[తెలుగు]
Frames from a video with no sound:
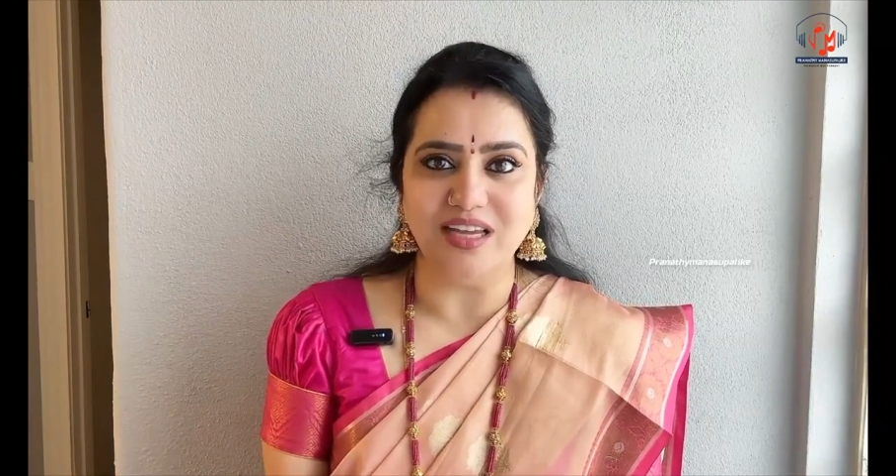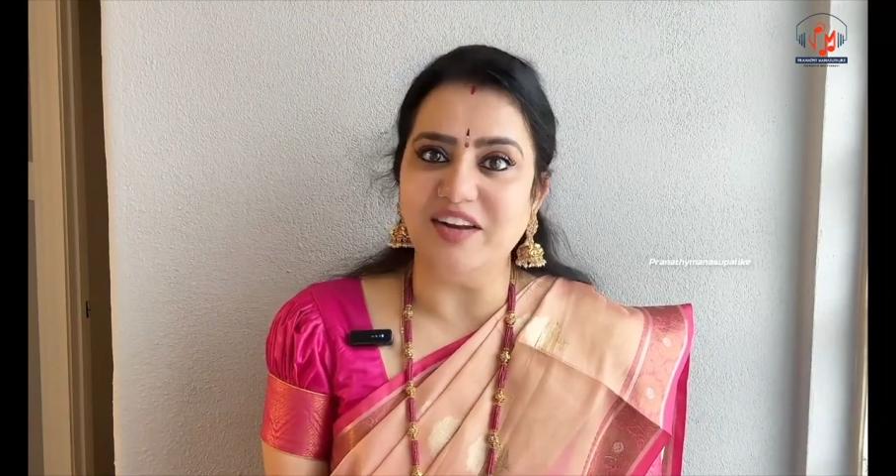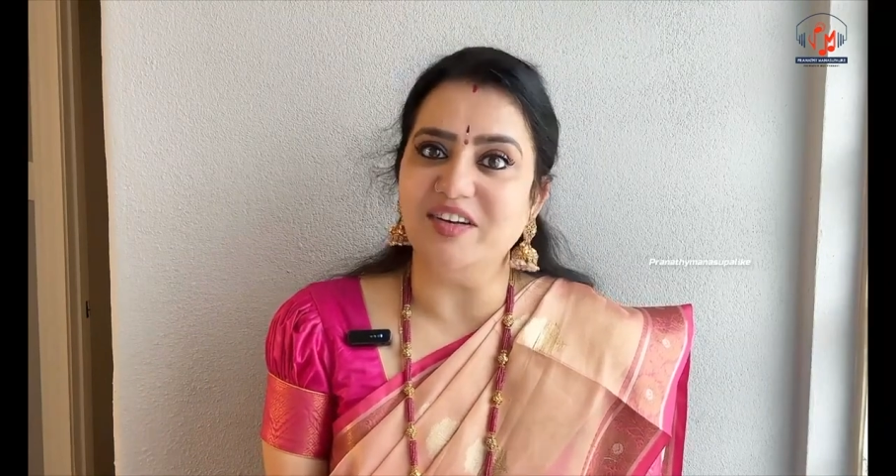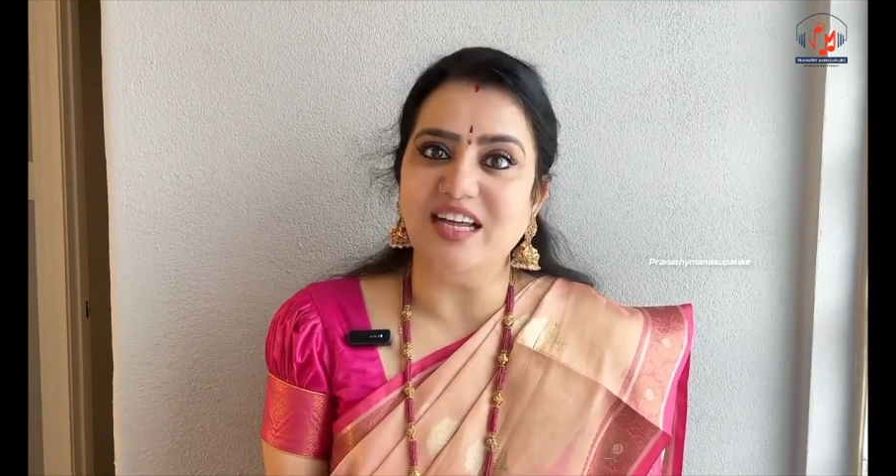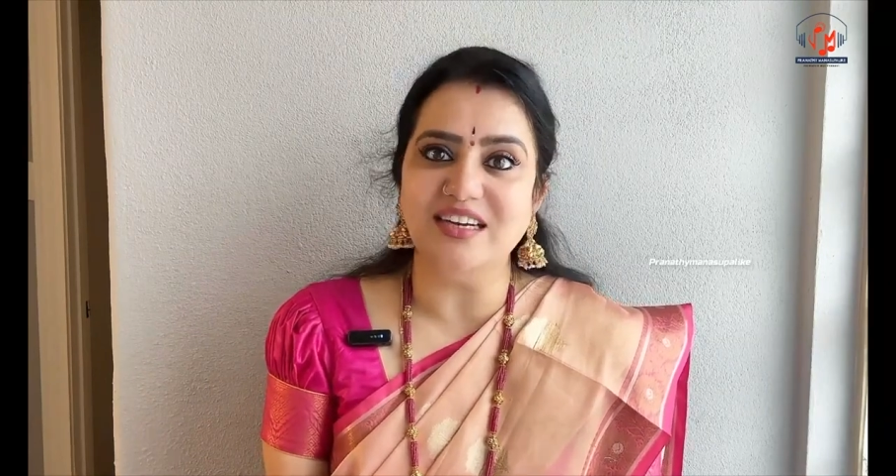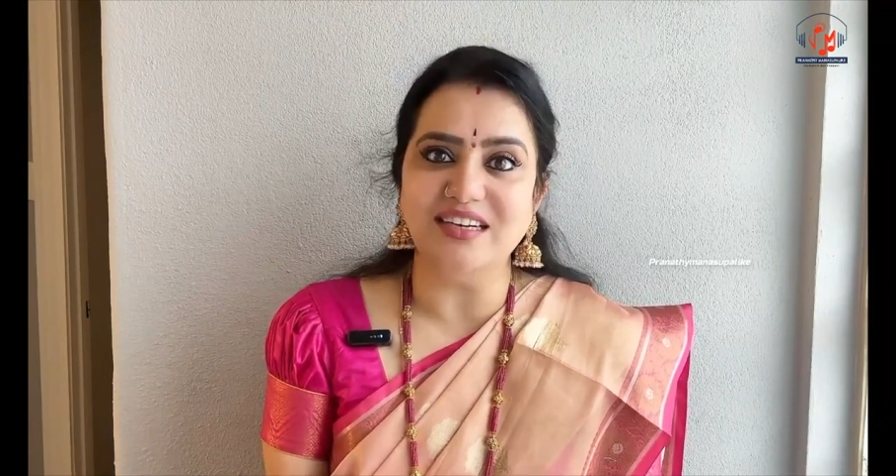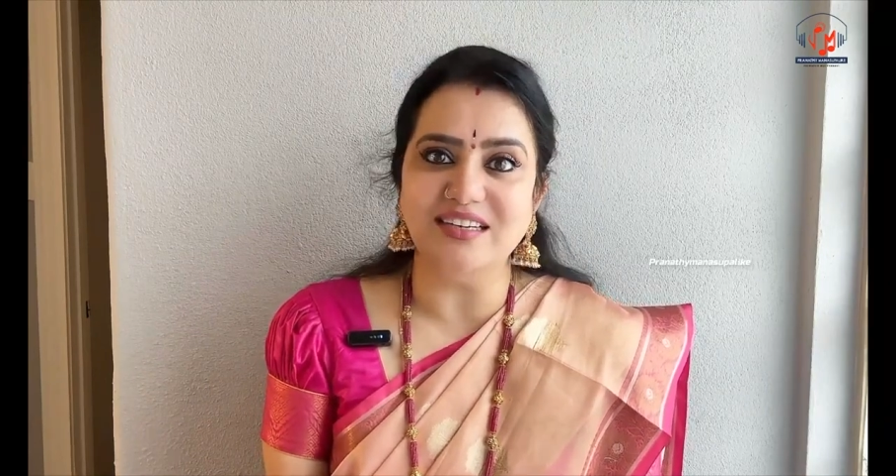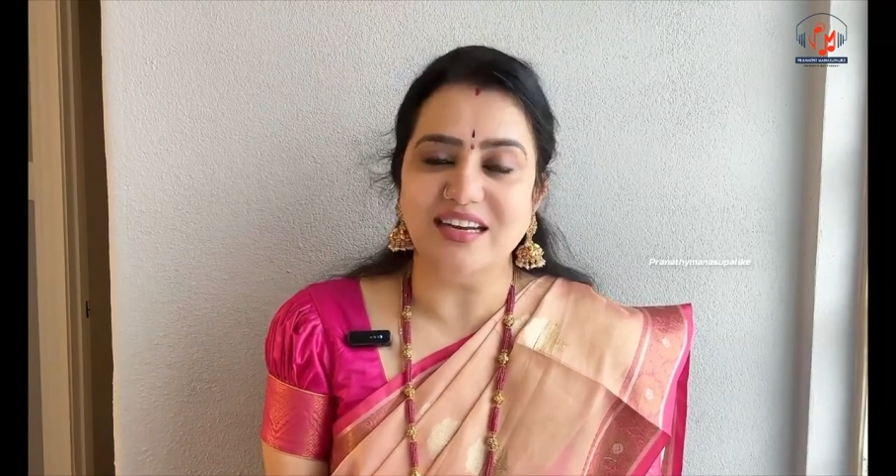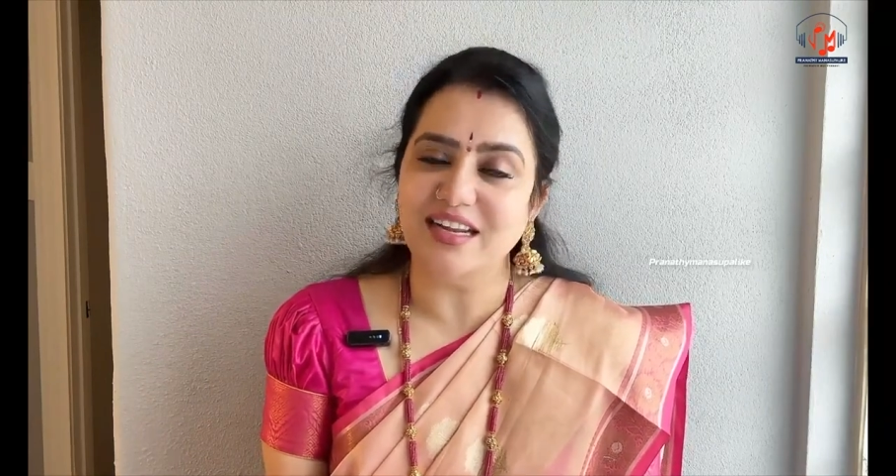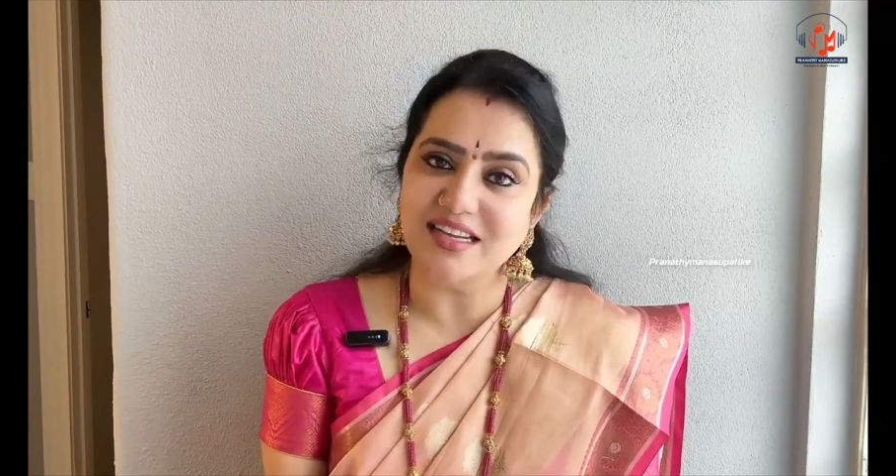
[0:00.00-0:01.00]
ఇరవై నాలుగు
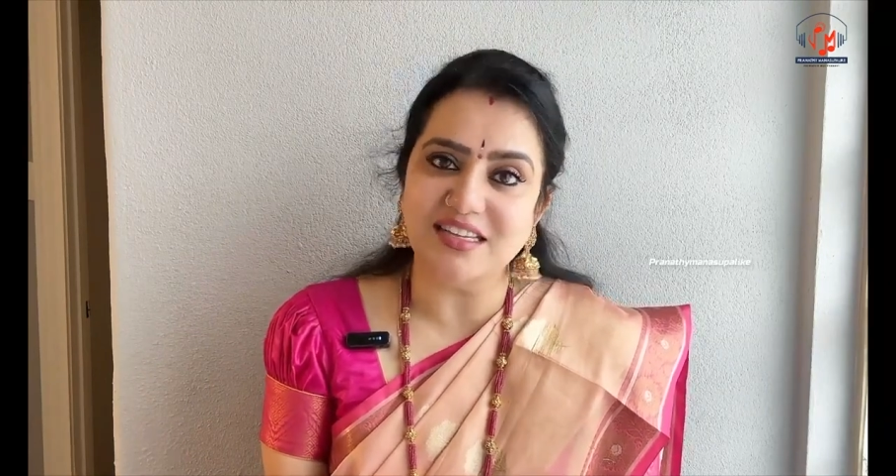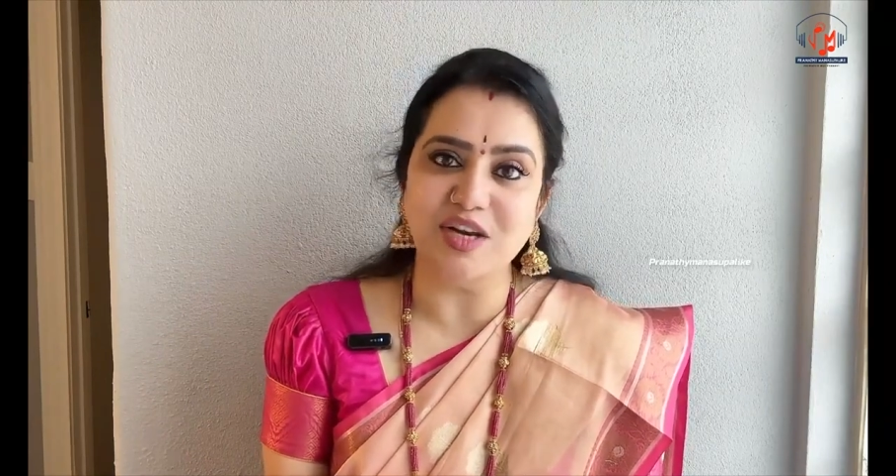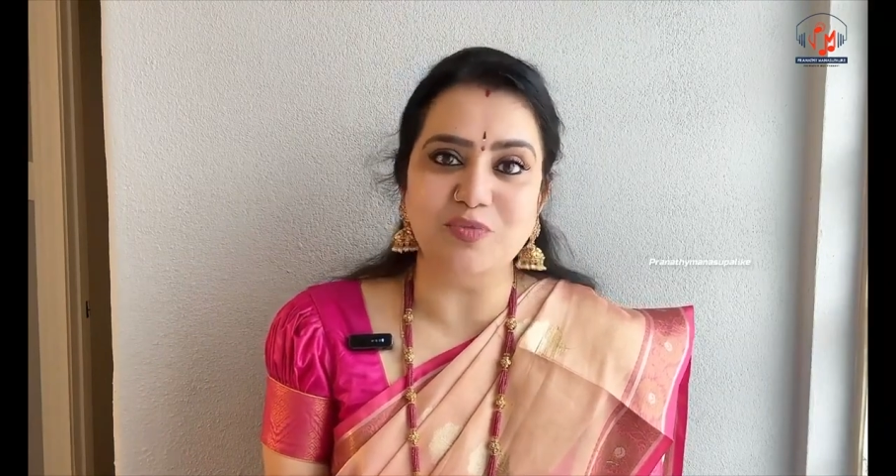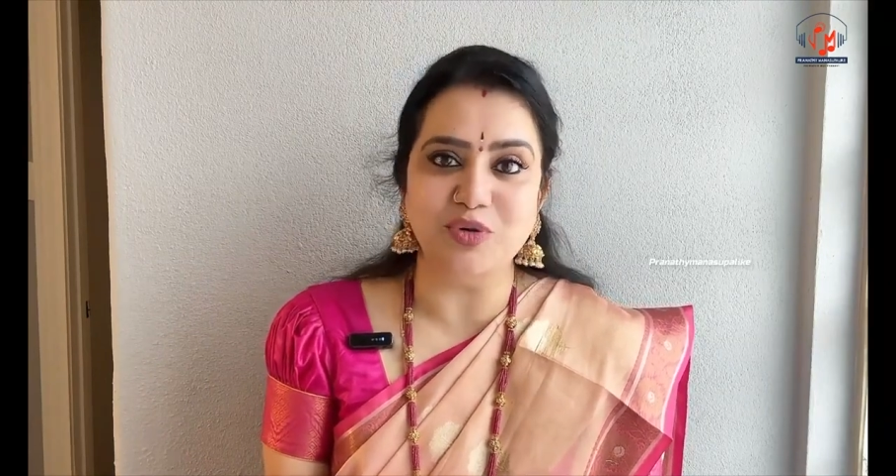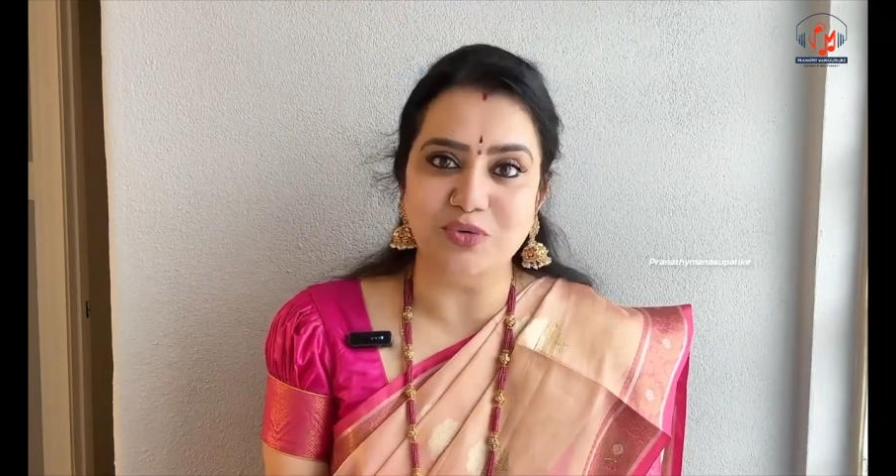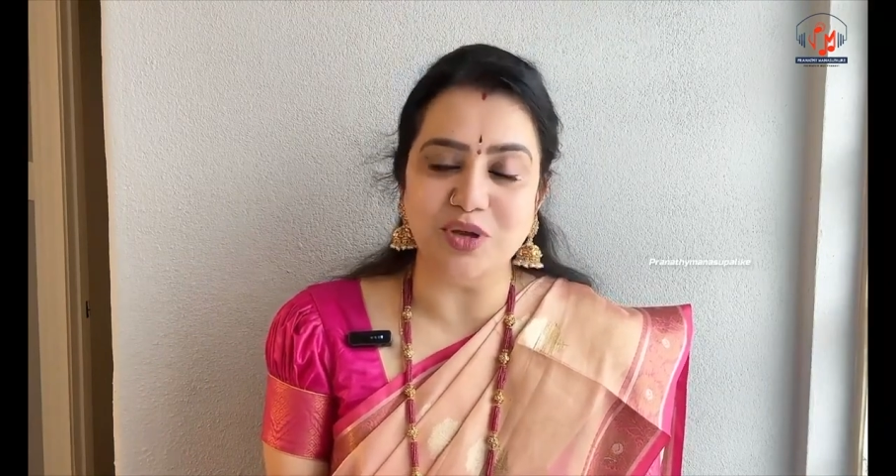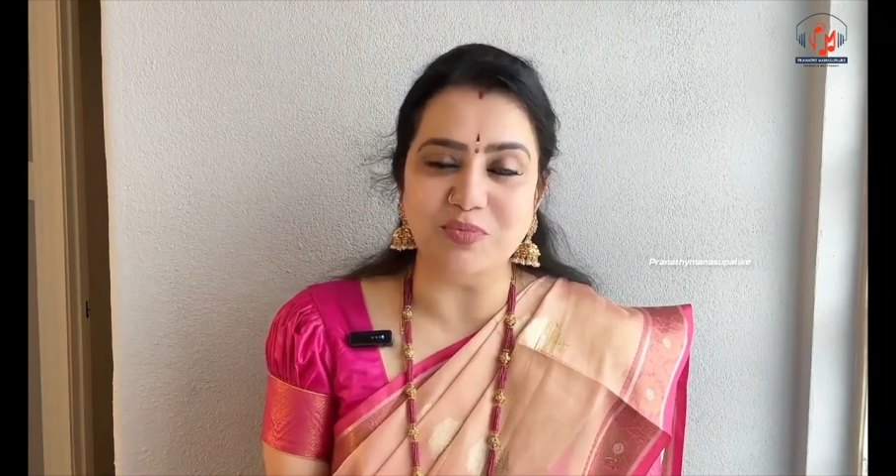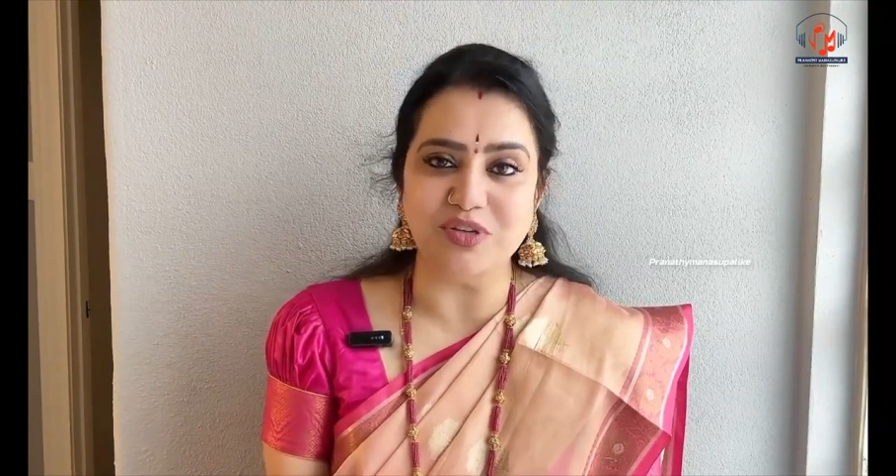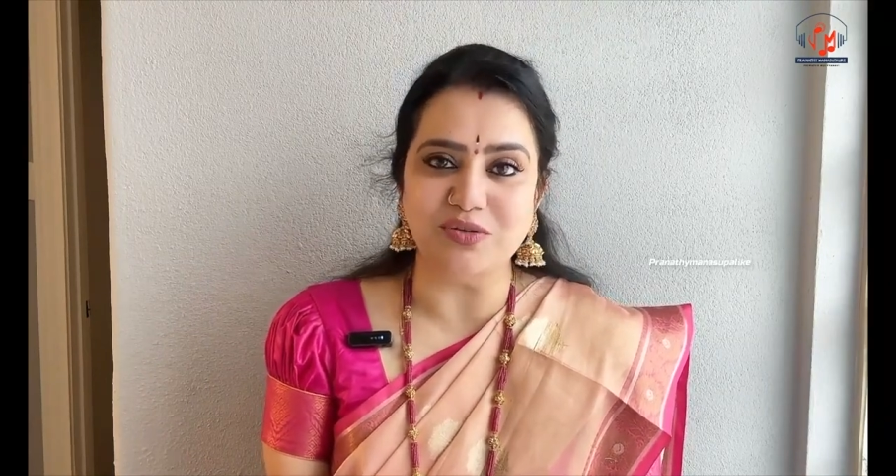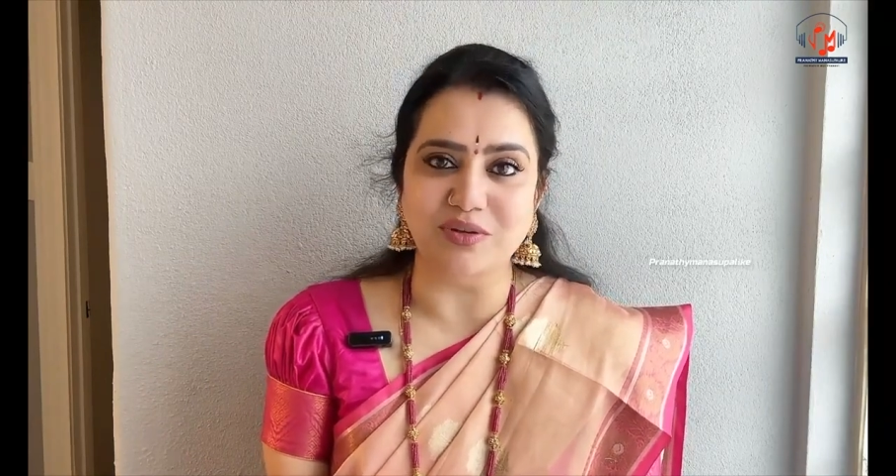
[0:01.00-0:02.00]
గంటలైనా సరిపోదు
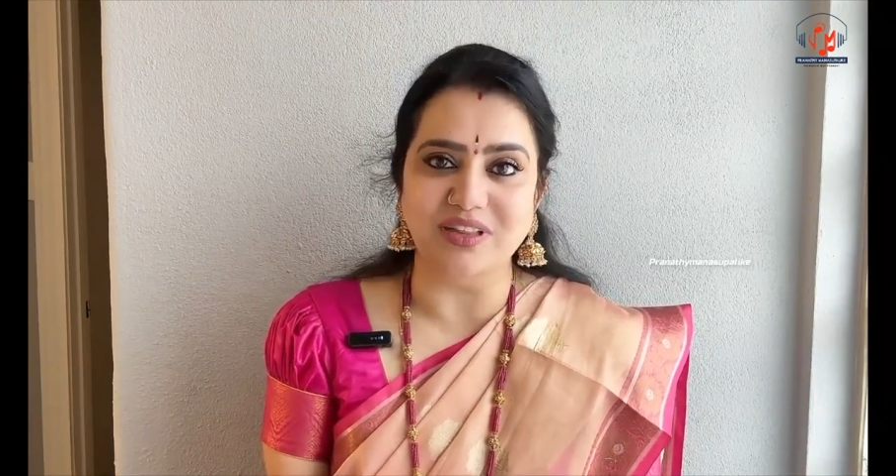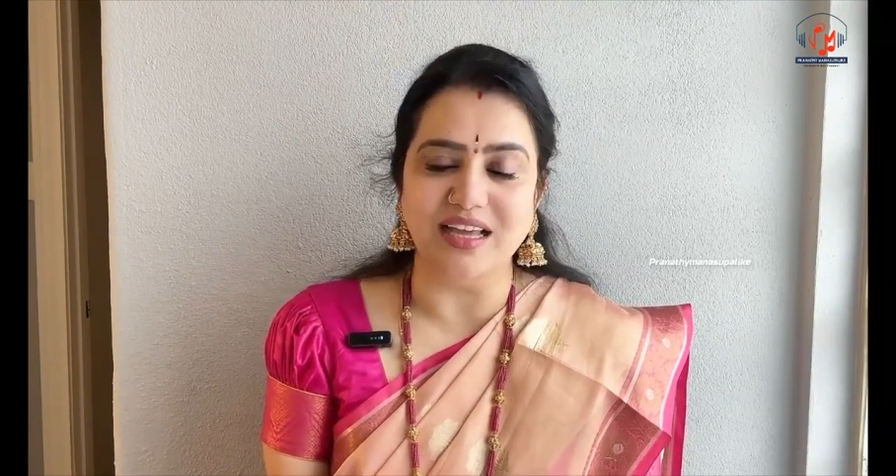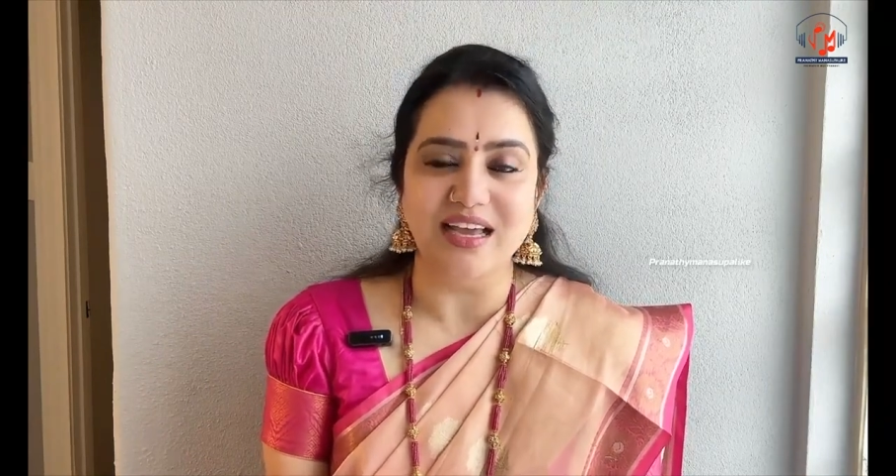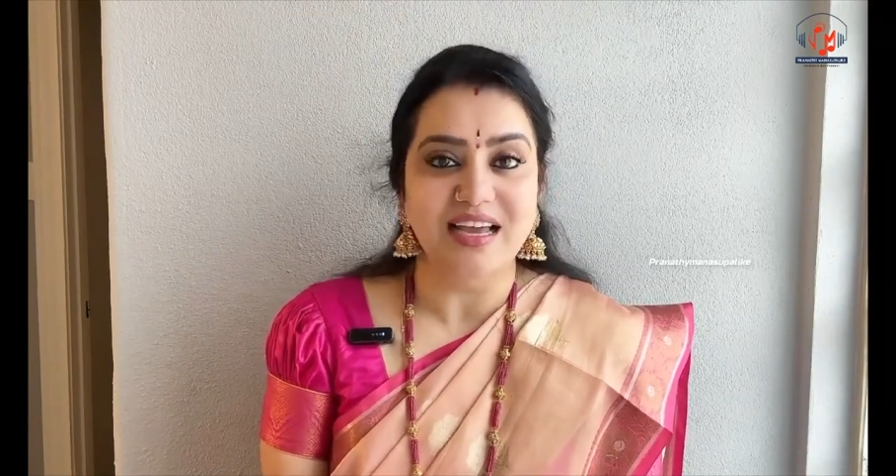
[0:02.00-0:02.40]
అనిపిస్తోంది